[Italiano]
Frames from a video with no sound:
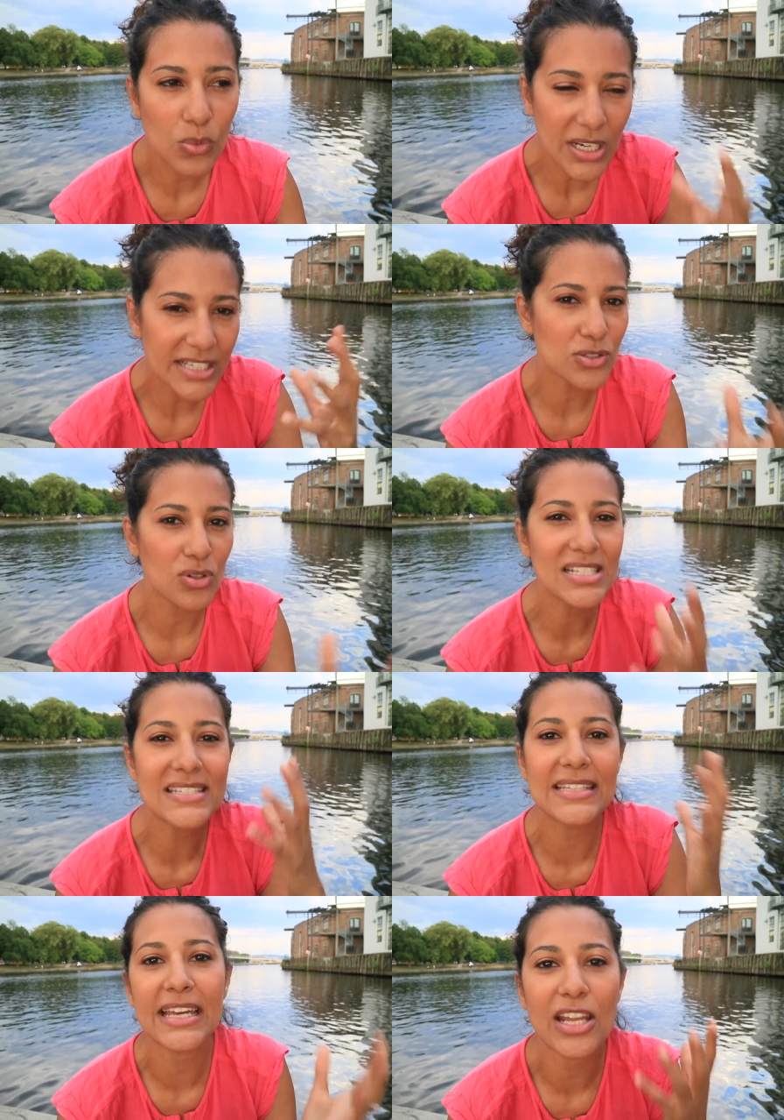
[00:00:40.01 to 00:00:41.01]
quelli che sono gli
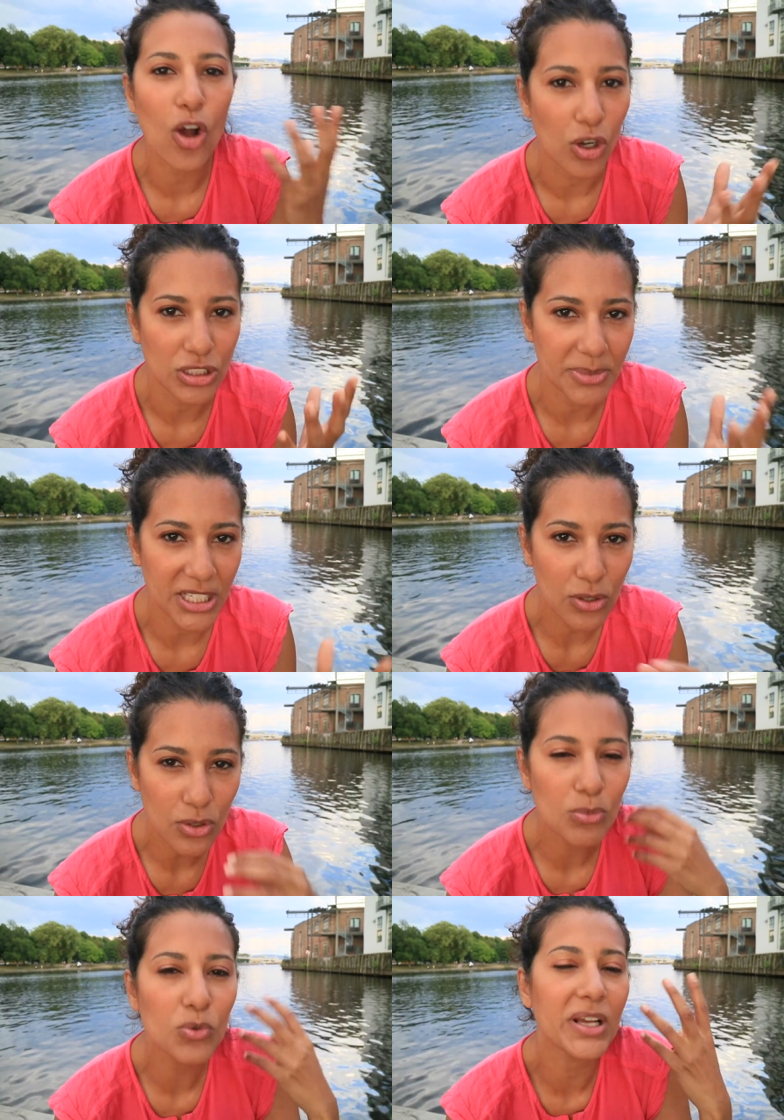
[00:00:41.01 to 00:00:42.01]
stereotipi, che
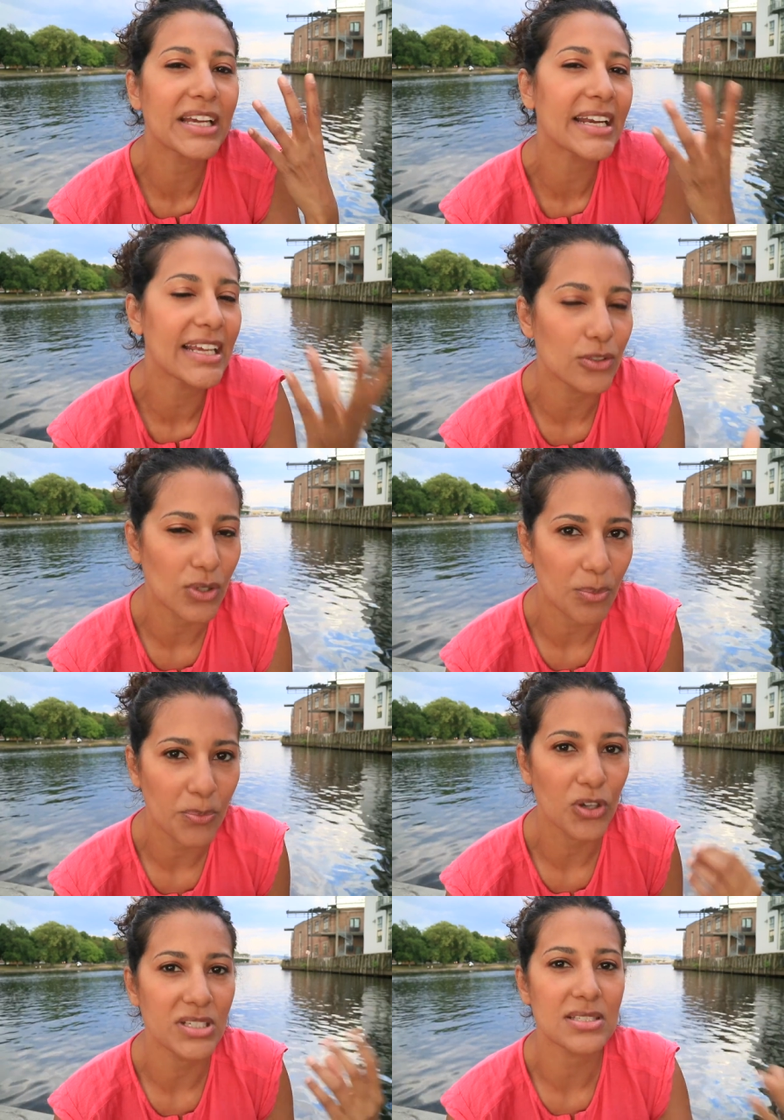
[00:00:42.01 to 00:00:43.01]
loro comunque credono un
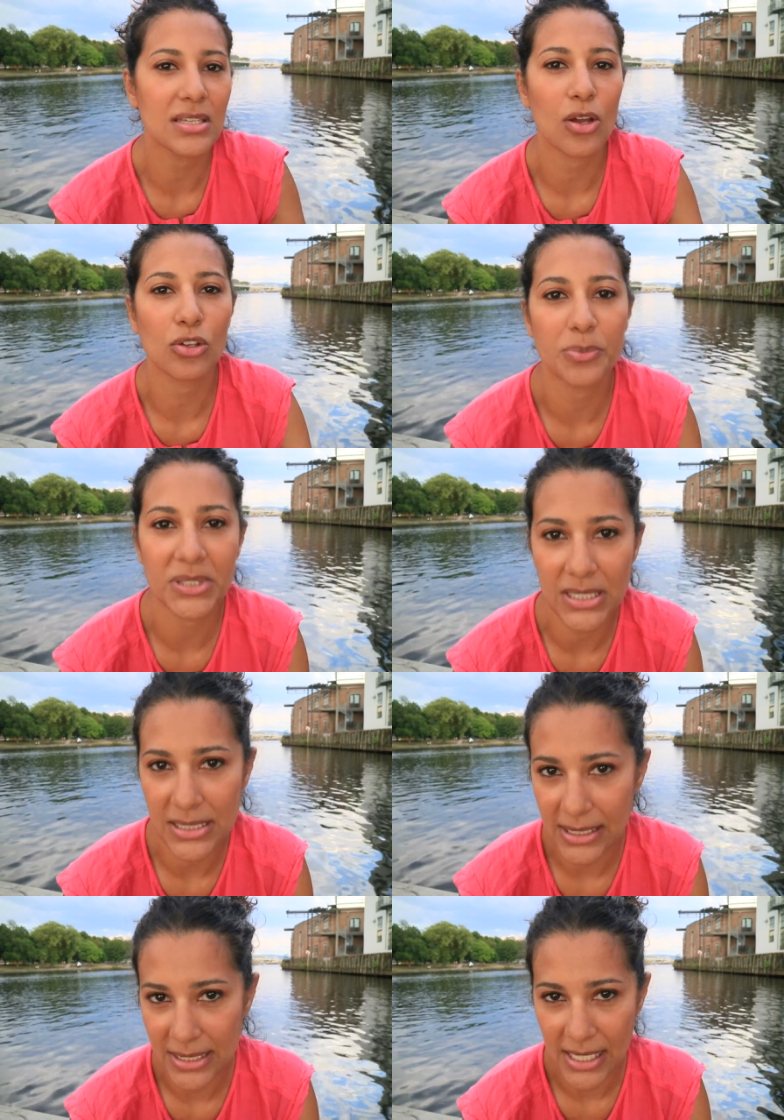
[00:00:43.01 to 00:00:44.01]
po' gli stereotipi
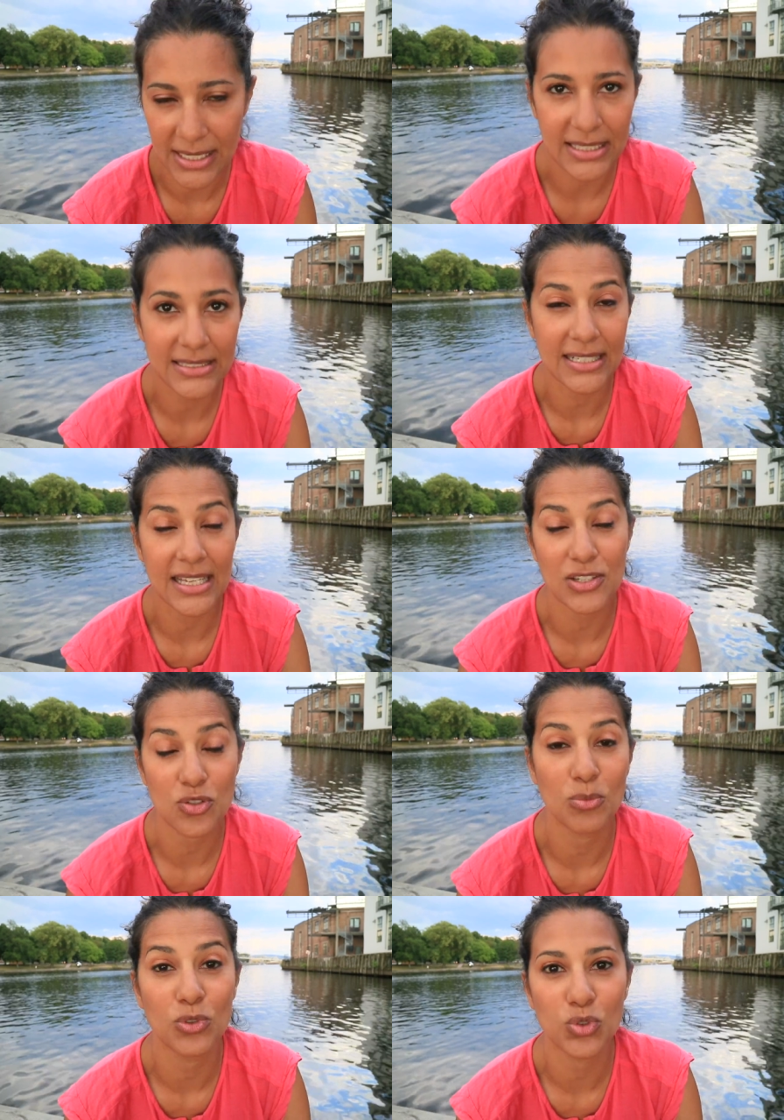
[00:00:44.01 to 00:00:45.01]
degli italiani, che gli italiani
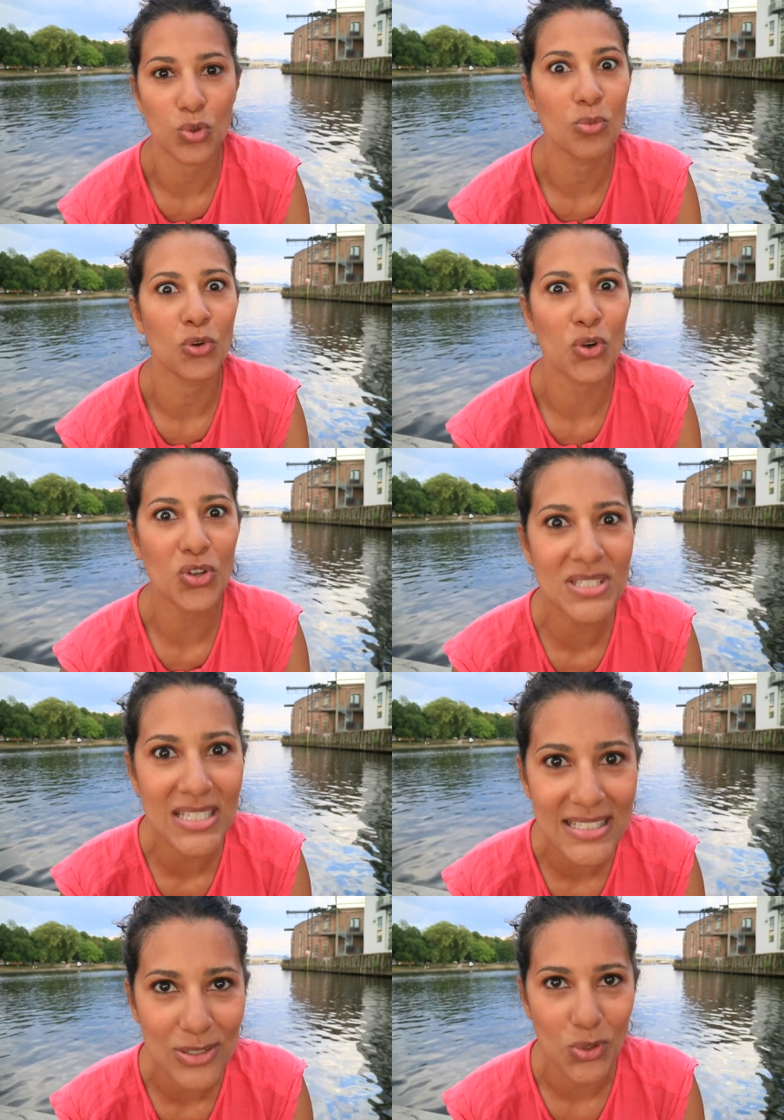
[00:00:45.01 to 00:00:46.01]
sono molto
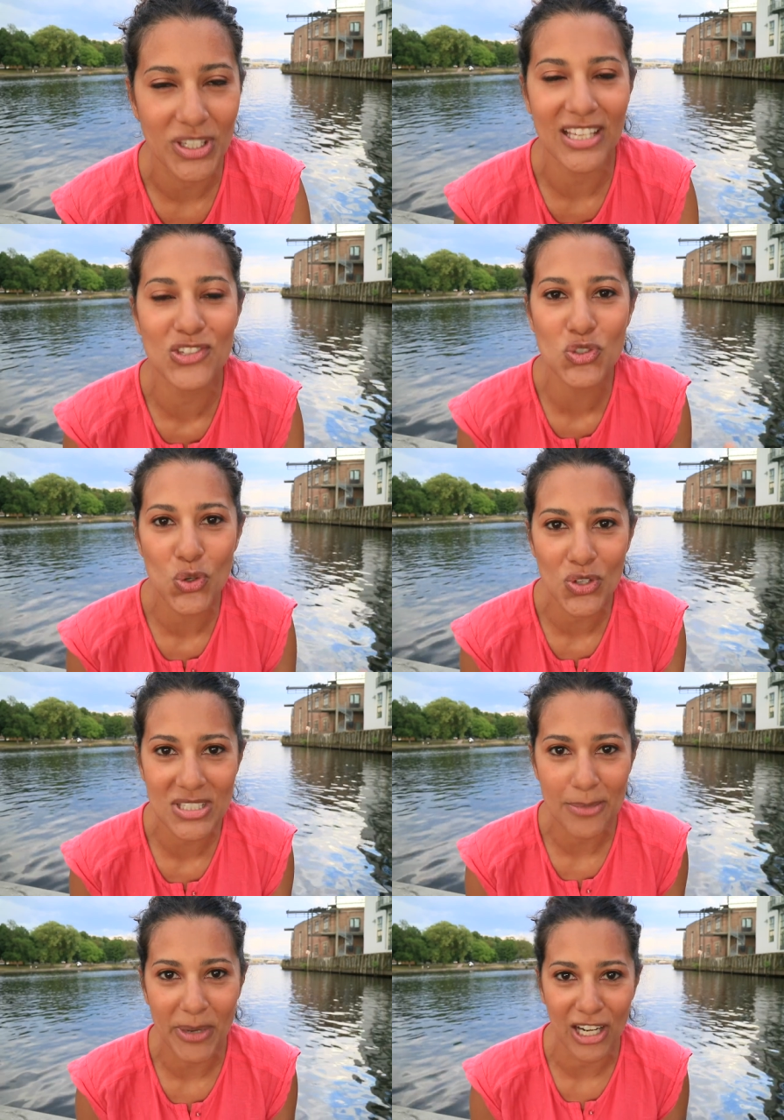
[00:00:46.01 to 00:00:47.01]
rumorosi, sono
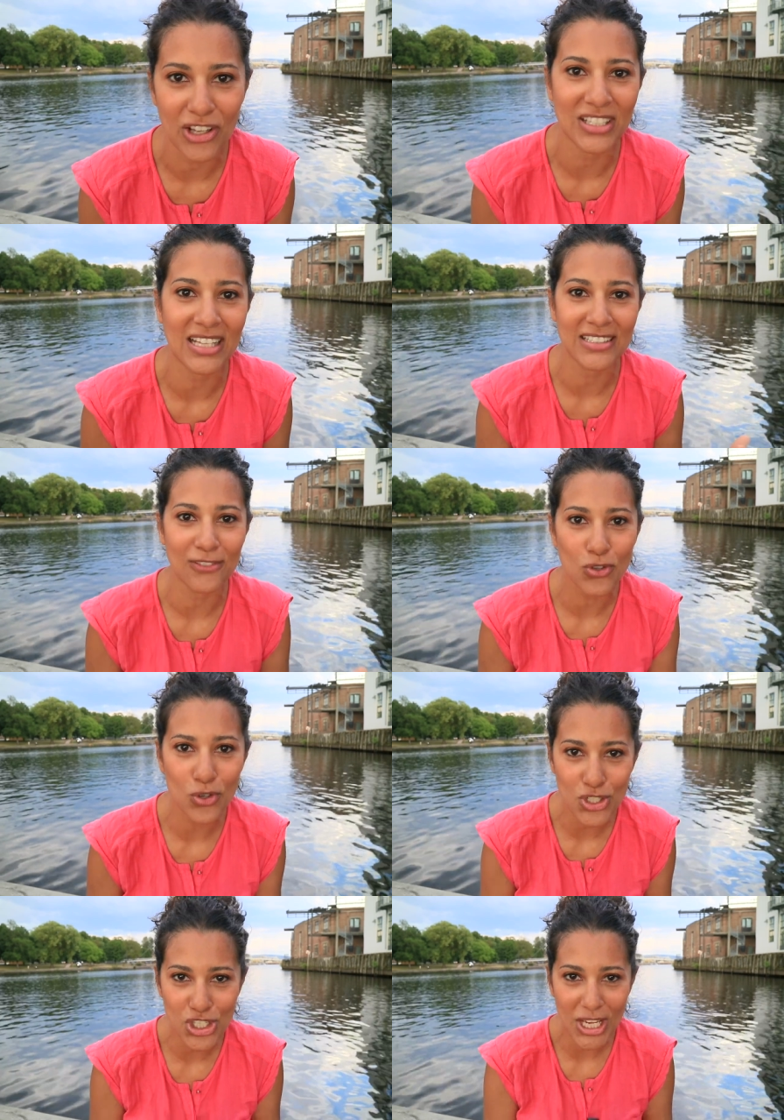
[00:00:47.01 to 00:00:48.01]
chiassosi, parlano ad alta
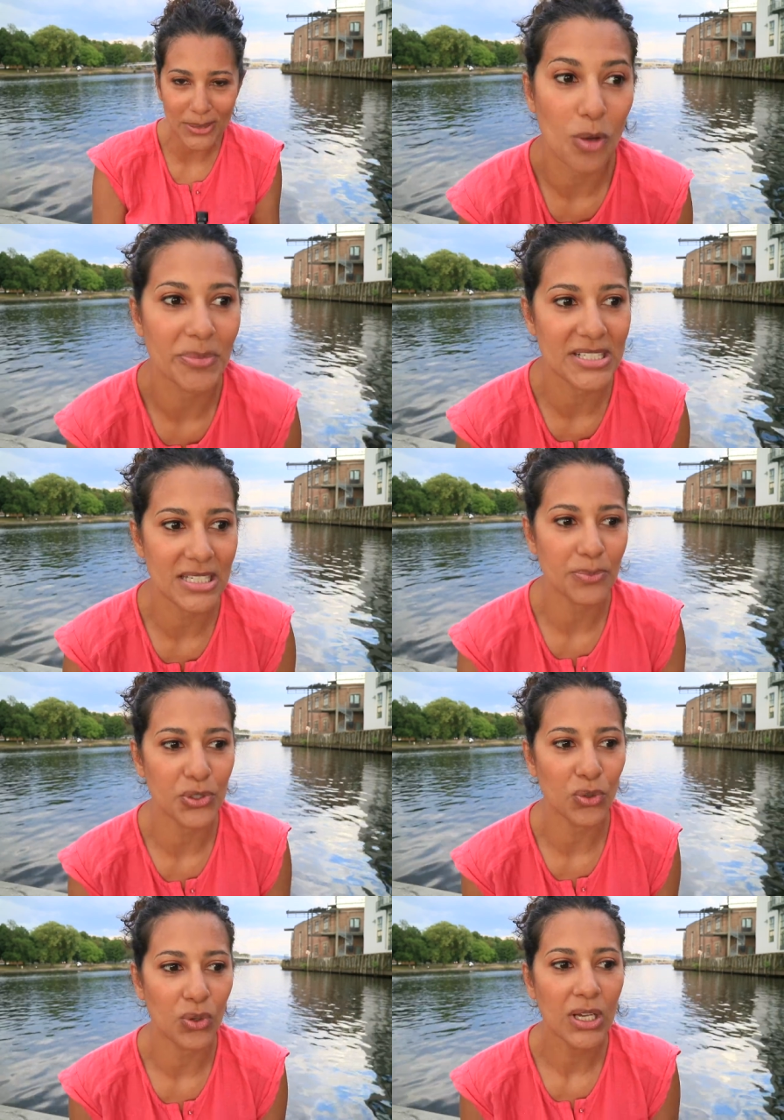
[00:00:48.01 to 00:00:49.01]
voce, so per
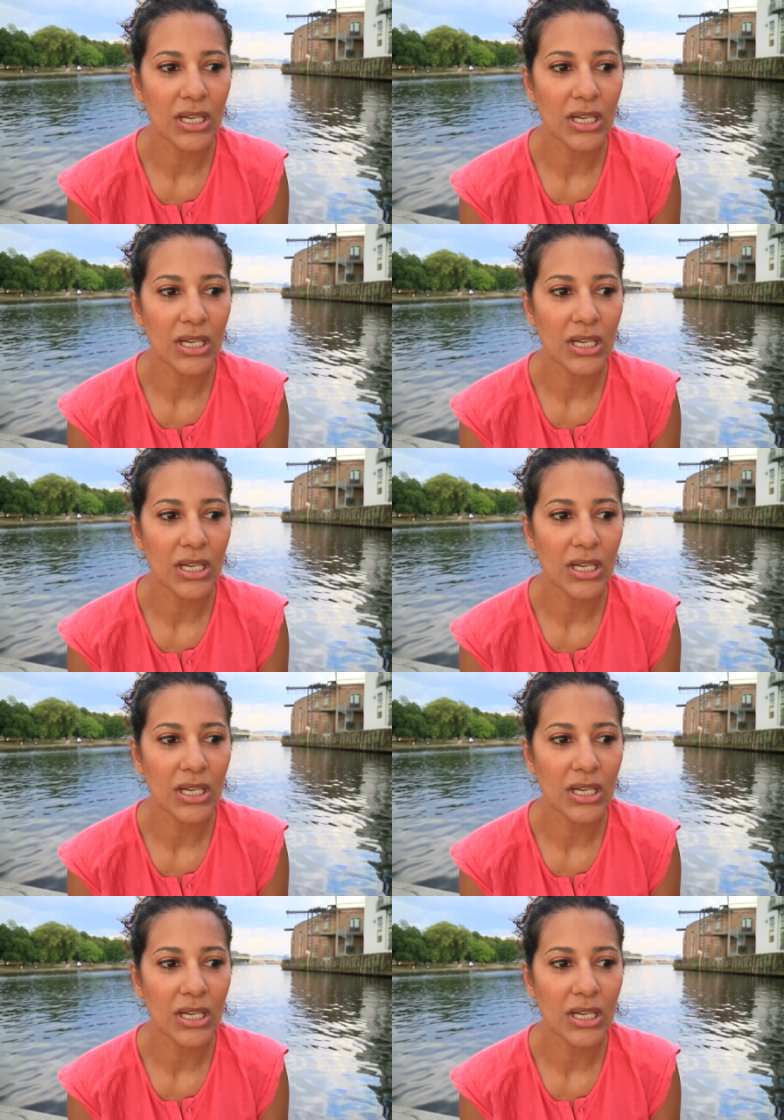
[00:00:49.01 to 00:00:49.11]
esempio